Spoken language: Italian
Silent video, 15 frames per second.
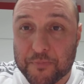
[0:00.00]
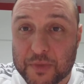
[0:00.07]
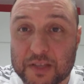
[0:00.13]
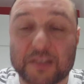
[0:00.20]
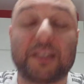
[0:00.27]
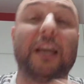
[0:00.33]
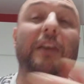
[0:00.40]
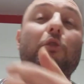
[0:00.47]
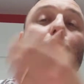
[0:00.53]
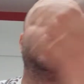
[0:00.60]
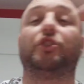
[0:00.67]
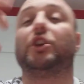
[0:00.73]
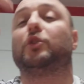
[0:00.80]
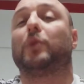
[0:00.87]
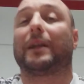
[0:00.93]
Sei
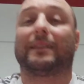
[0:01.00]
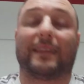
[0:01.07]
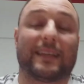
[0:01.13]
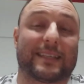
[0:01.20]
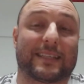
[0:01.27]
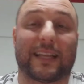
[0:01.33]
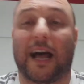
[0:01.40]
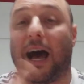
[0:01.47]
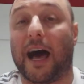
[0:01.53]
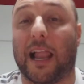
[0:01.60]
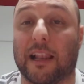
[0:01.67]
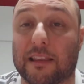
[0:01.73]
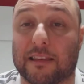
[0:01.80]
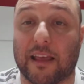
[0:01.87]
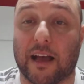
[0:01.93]
uscito a testa
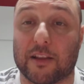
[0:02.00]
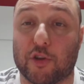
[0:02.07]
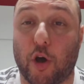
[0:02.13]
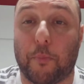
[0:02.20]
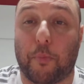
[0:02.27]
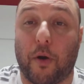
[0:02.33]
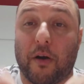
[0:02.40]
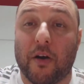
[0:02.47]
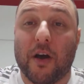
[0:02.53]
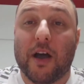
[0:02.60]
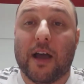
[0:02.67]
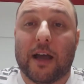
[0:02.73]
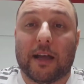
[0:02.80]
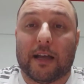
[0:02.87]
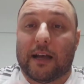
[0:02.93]
alta dopo
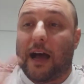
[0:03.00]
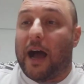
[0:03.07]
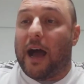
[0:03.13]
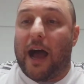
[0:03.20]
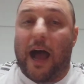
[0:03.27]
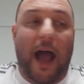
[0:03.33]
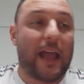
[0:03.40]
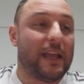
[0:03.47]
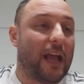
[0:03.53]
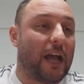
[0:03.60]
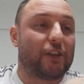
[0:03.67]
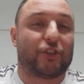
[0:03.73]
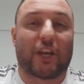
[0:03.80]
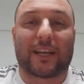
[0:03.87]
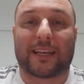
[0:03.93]
eh, hai,
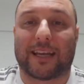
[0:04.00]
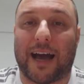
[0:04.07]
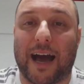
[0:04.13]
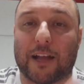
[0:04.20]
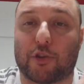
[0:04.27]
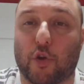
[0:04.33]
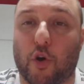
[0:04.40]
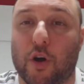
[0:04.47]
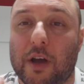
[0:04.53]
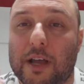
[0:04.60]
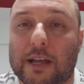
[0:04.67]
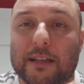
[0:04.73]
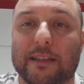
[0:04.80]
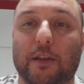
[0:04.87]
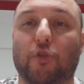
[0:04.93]
hai
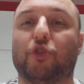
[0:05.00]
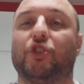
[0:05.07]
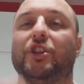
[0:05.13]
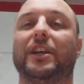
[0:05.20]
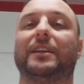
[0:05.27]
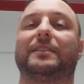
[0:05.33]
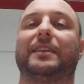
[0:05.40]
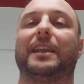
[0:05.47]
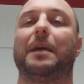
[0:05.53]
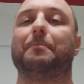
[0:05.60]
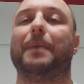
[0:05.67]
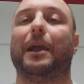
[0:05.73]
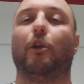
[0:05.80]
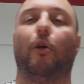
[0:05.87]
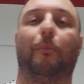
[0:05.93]
cercato di uscirtene
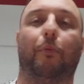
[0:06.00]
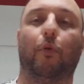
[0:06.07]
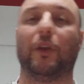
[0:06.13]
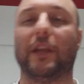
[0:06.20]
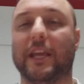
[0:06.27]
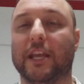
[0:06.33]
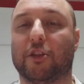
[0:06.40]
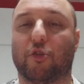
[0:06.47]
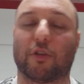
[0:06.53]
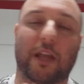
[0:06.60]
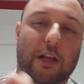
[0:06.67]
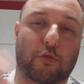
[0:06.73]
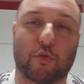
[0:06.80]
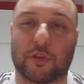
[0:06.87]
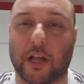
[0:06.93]
bello pulito
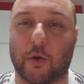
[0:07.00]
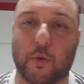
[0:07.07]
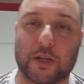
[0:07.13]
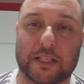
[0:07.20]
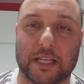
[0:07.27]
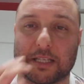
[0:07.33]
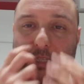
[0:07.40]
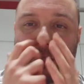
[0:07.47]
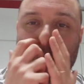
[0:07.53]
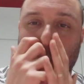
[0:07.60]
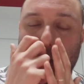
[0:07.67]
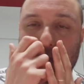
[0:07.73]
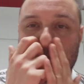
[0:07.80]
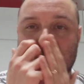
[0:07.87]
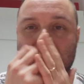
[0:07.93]
da tutta questa
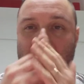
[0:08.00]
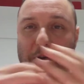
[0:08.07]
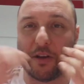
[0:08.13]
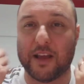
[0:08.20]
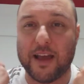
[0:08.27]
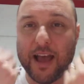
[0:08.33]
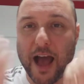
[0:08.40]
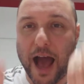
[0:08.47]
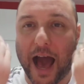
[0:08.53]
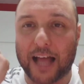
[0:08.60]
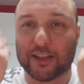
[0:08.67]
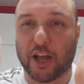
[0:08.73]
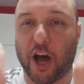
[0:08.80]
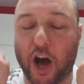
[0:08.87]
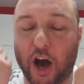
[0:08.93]
situazione.
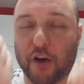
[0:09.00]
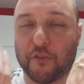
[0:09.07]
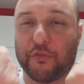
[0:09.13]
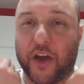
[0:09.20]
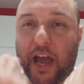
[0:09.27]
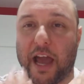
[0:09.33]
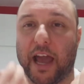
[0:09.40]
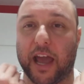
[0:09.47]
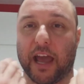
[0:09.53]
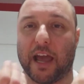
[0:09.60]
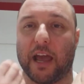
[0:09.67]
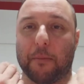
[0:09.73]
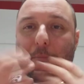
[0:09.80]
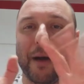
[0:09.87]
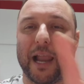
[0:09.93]
A
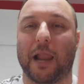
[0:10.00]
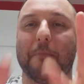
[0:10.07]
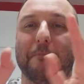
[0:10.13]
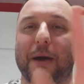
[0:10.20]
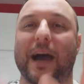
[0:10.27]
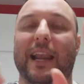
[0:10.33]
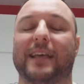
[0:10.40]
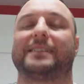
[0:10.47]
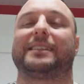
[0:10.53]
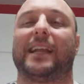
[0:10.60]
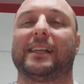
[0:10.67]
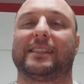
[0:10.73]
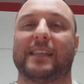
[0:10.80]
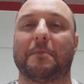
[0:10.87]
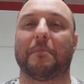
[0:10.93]
dove? Bella bella
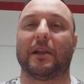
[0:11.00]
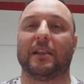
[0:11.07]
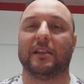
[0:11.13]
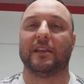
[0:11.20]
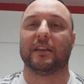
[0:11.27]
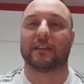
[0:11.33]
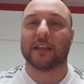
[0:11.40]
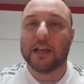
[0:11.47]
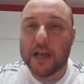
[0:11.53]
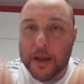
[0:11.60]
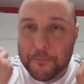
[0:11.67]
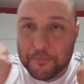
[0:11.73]
strazza e baglita